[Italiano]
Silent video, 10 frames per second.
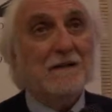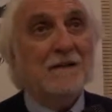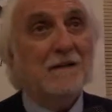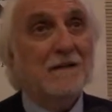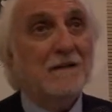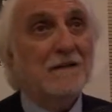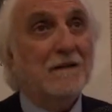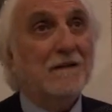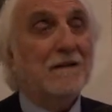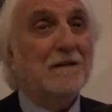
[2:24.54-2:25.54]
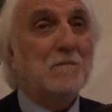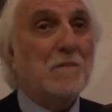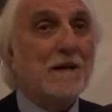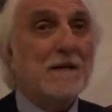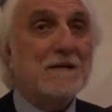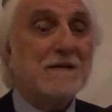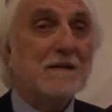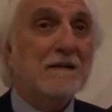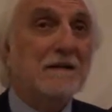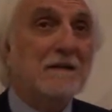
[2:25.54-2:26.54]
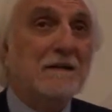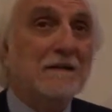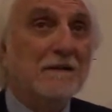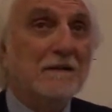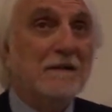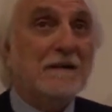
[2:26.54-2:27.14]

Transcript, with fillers: eh, in paesi eh,